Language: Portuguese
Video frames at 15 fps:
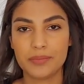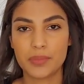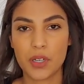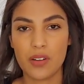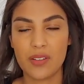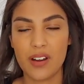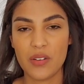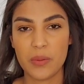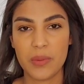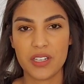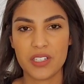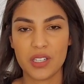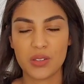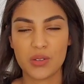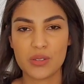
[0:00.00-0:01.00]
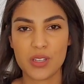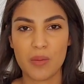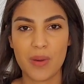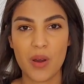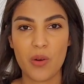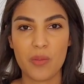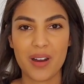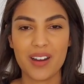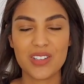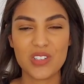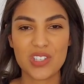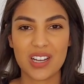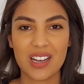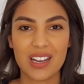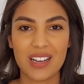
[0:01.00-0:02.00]
Provavelmente tentou ser uma
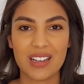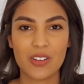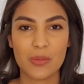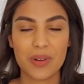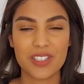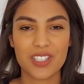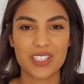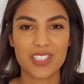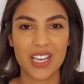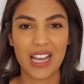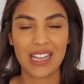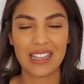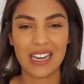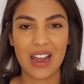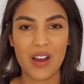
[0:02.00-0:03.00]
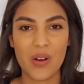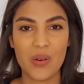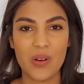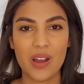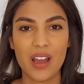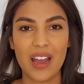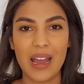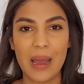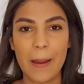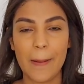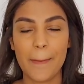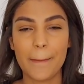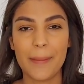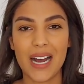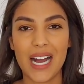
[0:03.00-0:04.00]
romântica, romântica teatral,
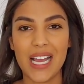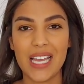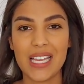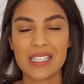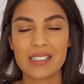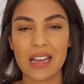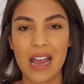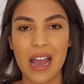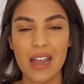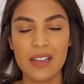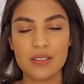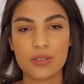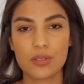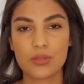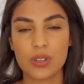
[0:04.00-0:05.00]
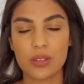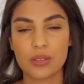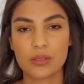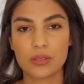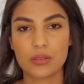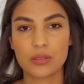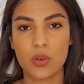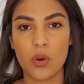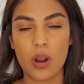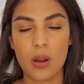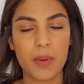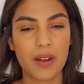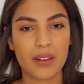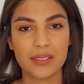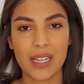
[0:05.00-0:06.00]
mas a estrutura
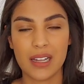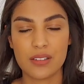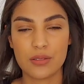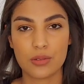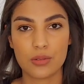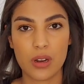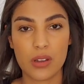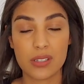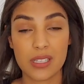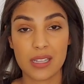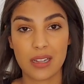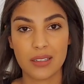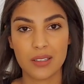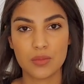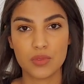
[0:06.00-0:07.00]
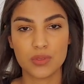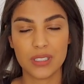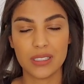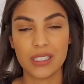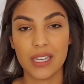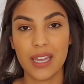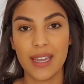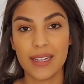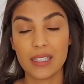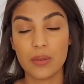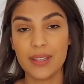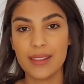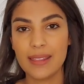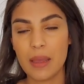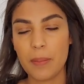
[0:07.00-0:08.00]
corporal dela, estrutural, se dela não muda. Então,
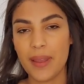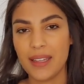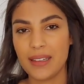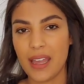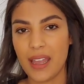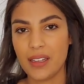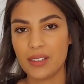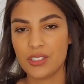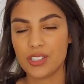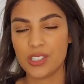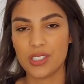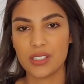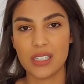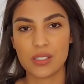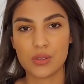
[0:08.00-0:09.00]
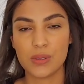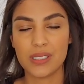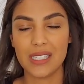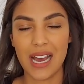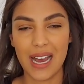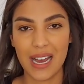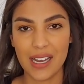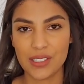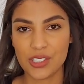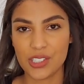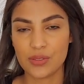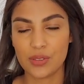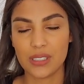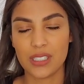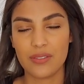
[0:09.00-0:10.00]
independente da sua
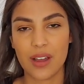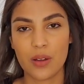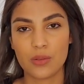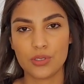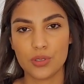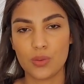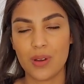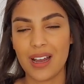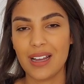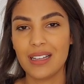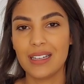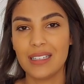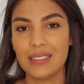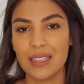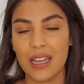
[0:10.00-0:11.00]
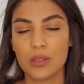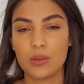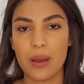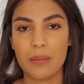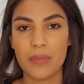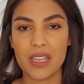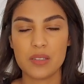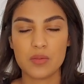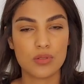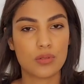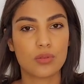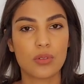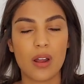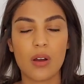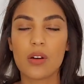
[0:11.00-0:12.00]
idade, você vai continuar tendo a mesma
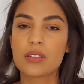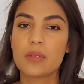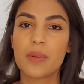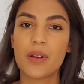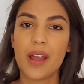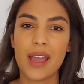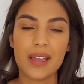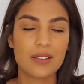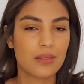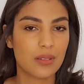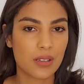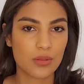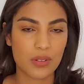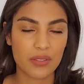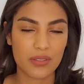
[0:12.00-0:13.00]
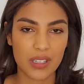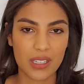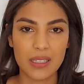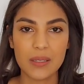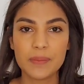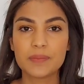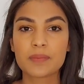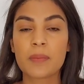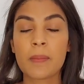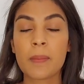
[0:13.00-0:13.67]
estrutura óssea para o resto da sua vida.